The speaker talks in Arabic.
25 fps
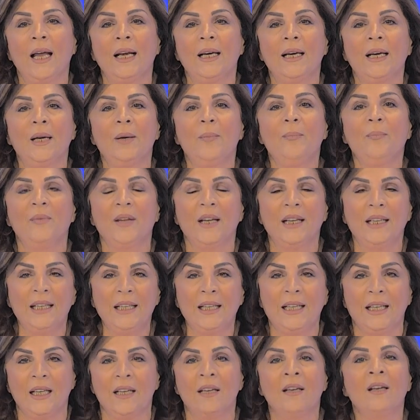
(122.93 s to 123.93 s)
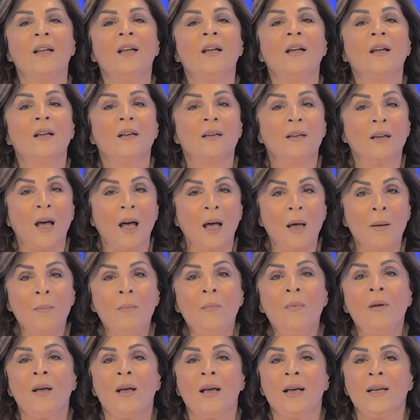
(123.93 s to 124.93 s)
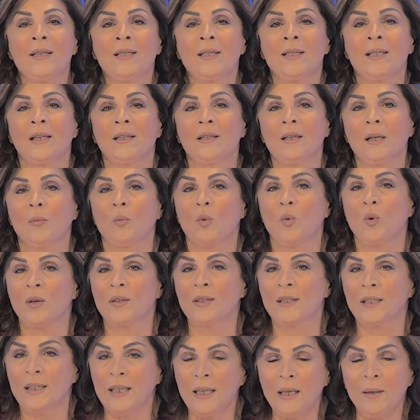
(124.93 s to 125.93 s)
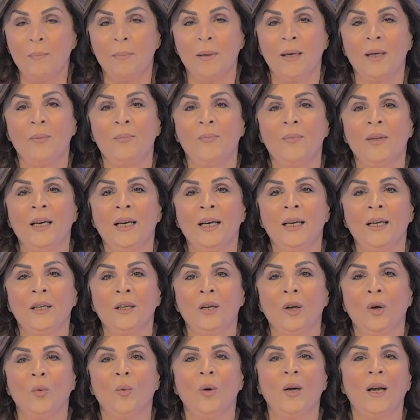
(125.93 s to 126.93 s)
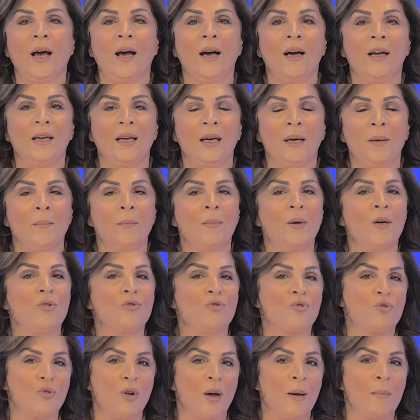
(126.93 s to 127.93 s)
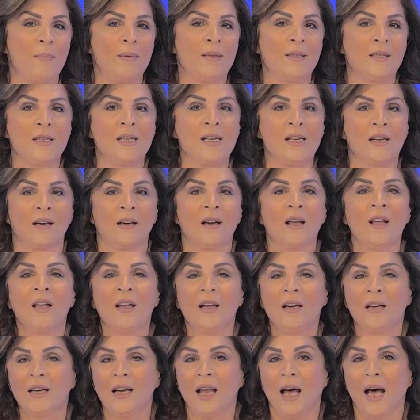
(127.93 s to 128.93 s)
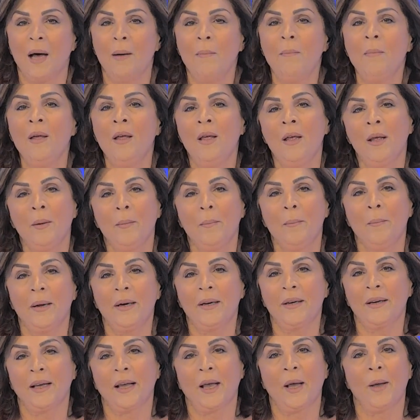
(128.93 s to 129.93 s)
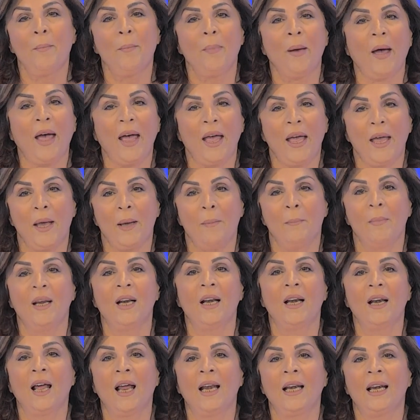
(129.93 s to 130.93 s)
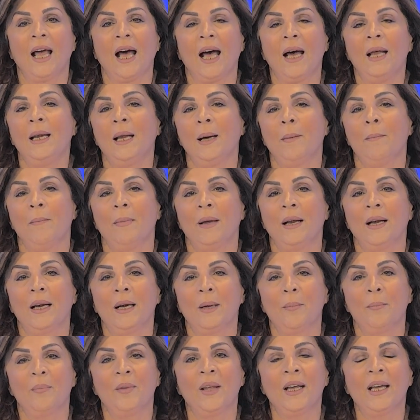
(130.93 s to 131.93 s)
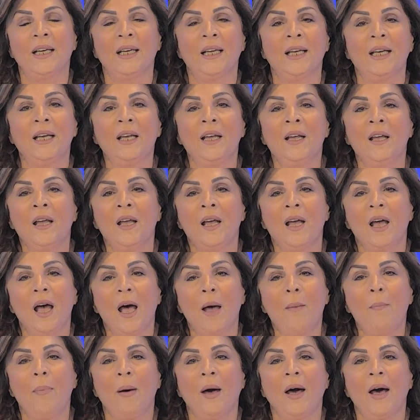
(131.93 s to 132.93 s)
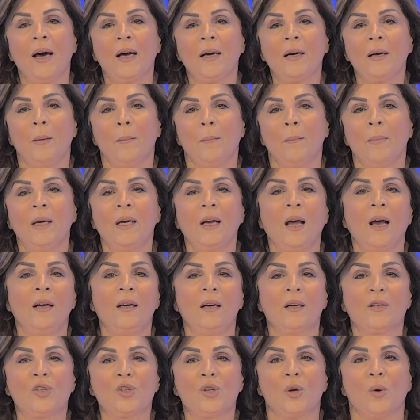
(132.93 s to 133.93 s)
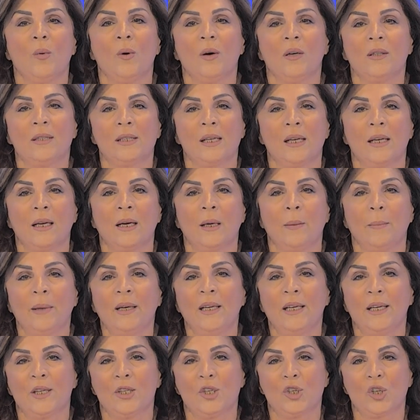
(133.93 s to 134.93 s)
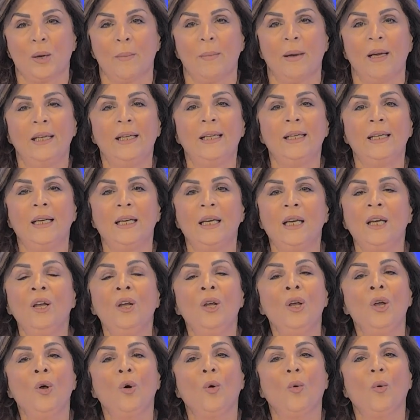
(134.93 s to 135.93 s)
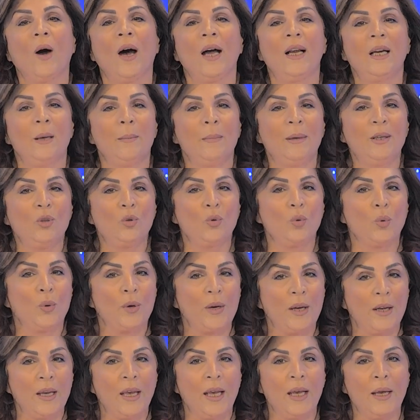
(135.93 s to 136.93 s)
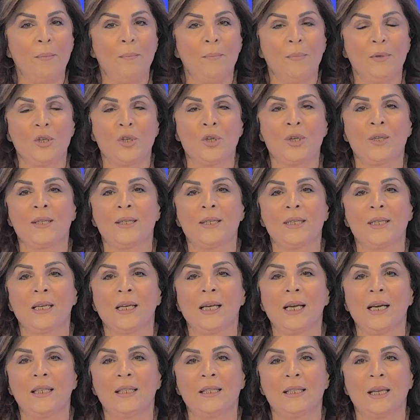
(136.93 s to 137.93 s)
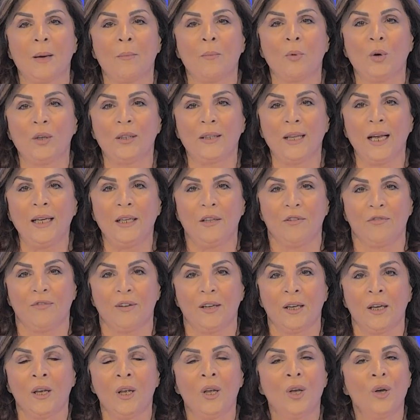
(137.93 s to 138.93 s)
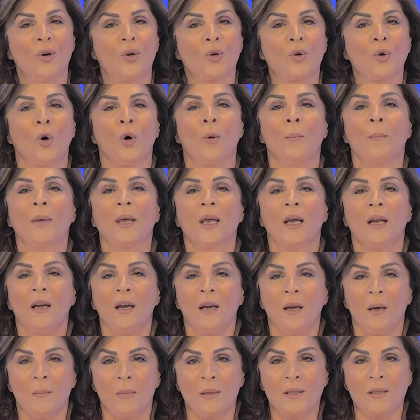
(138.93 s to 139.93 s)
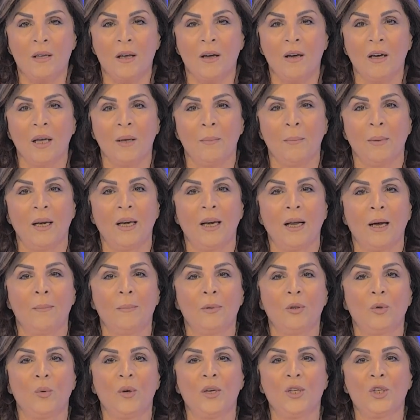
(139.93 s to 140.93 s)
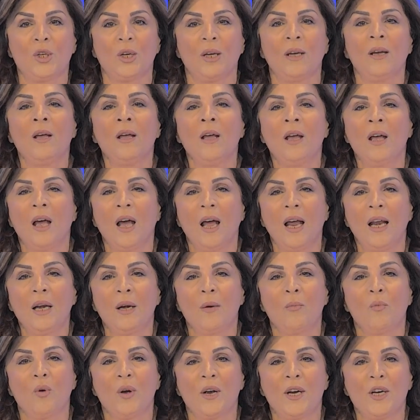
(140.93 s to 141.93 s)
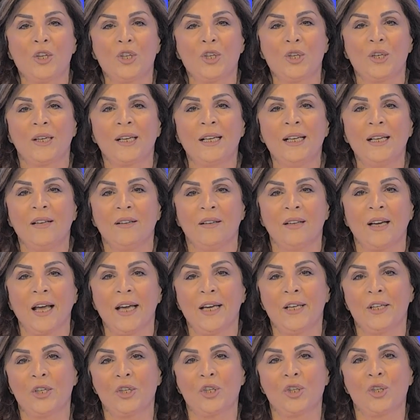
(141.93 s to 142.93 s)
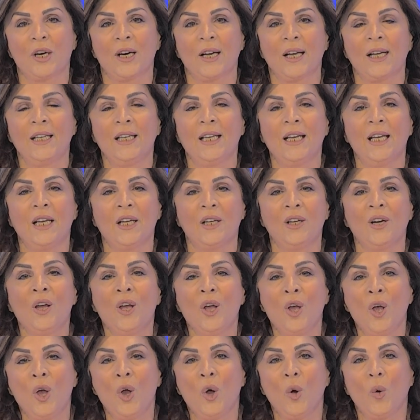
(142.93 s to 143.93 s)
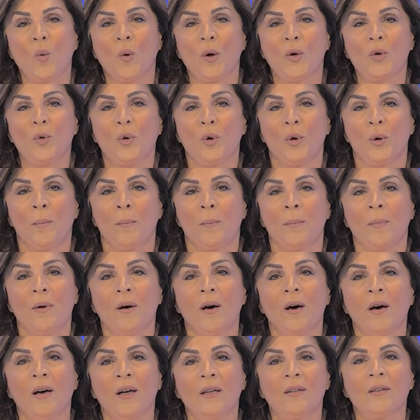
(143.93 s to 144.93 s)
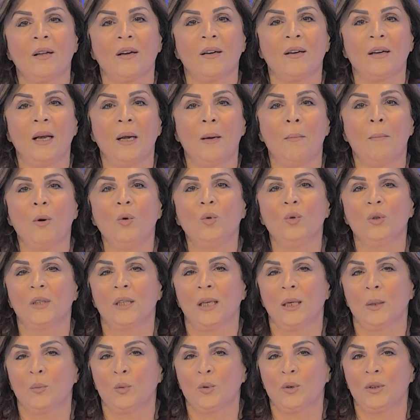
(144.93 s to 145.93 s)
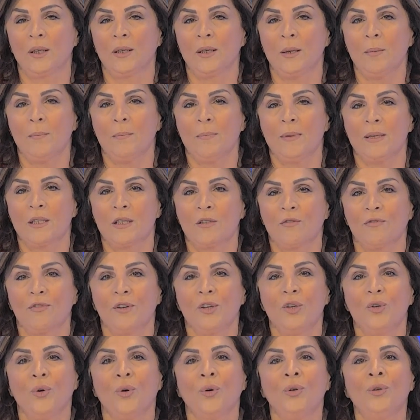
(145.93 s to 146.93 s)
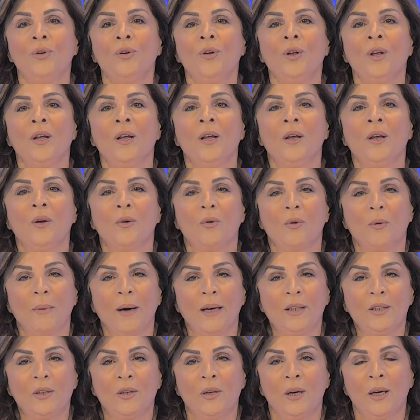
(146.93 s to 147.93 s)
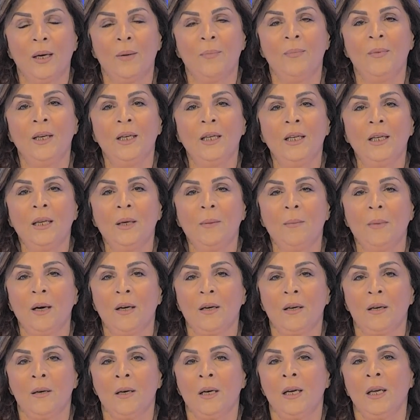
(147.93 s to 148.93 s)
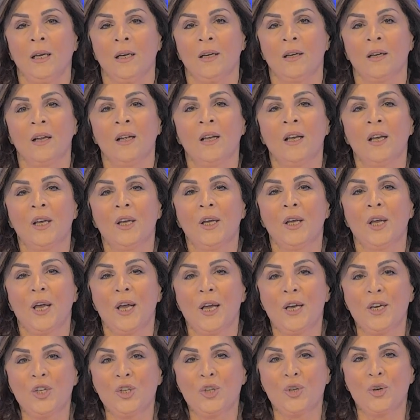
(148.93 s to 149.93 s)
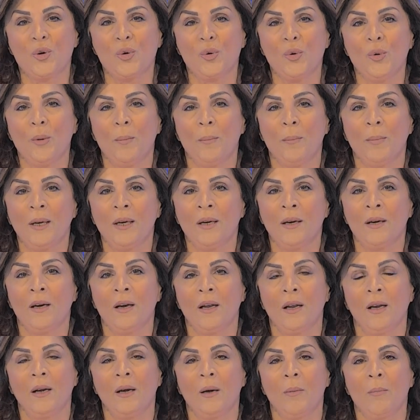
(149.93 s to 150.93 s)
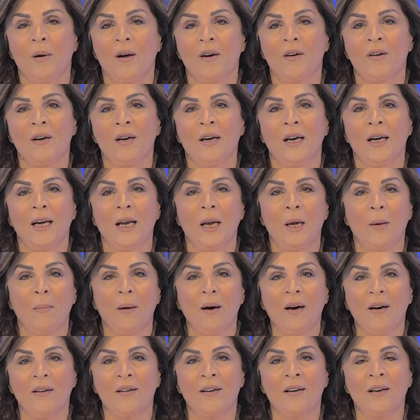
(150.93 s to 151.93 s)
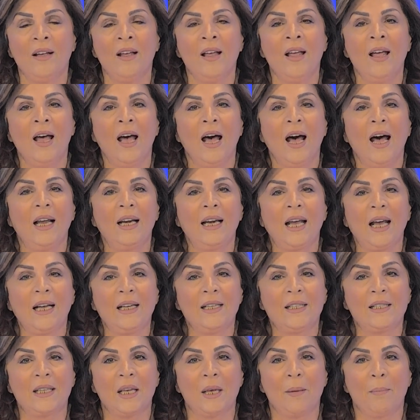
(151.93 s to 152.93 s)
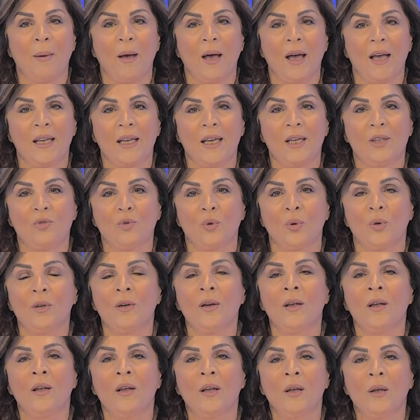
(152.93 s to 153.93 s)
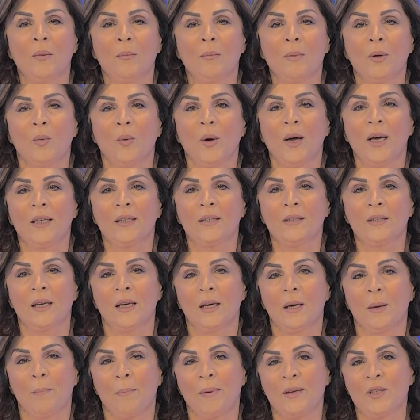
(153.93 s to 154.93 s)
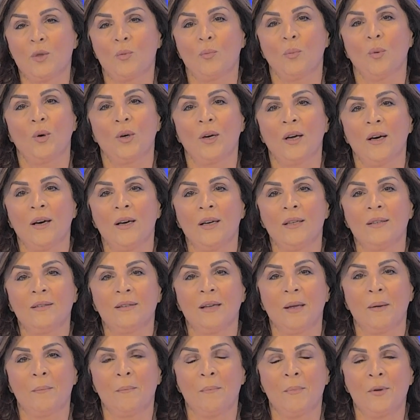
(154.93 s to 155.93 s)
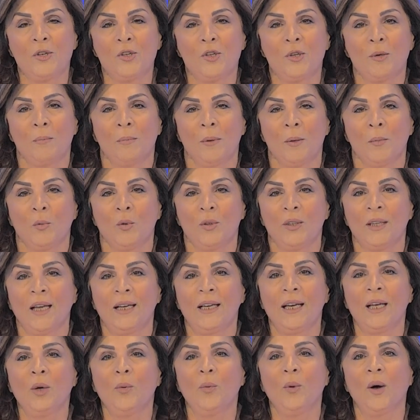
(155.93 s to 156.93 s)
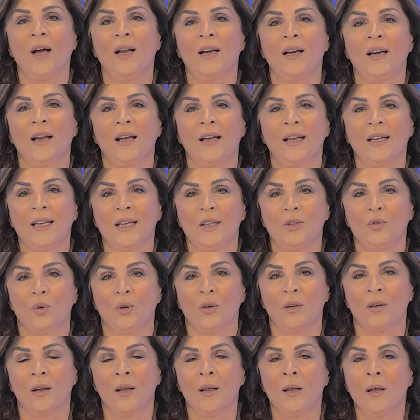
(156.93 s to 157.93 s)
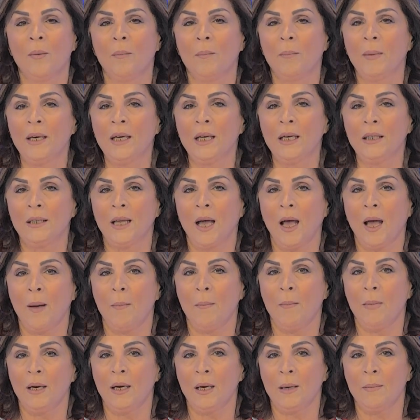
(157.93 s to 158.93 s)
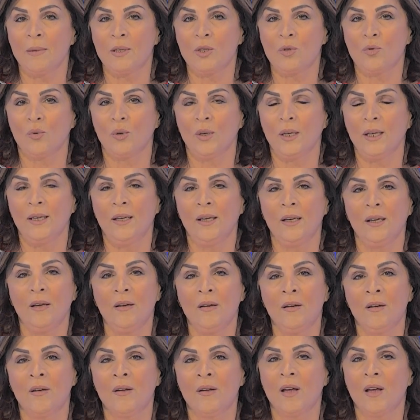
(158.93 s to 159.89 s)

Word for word: اللبنانية نعم هزت المواطنين بلبنان والعالم شو عم بيصير نعم مركب حامل العلم اللبناني أبحر من على شواطئ المنيا الشمالية وعلى متنه ركاب من جنسيات مختلفة رغم كل المصاعب اللي عم بتواجه المهاجرين غير الشرعيين ورغم خطر الموت المتربص فيهم وبعدهم اللبنانية مقررين يهاجروا من البر للبحر على حساب حياتهم بوقت الباسبورات مش بمتناول يدهم من يتحمل المسؤولية؟